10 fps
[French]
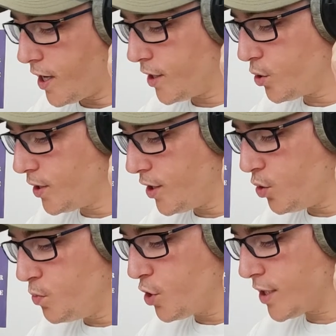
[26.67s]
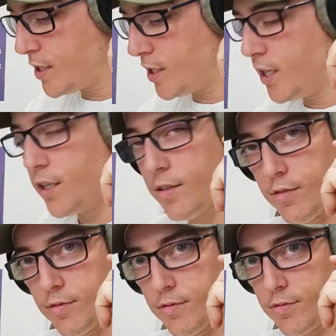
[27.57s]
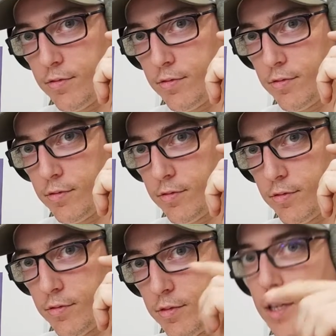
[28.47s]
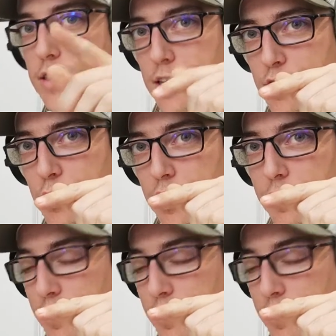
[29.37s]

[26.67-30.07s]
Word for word: a un côté humoristique et c'est la suite qu'il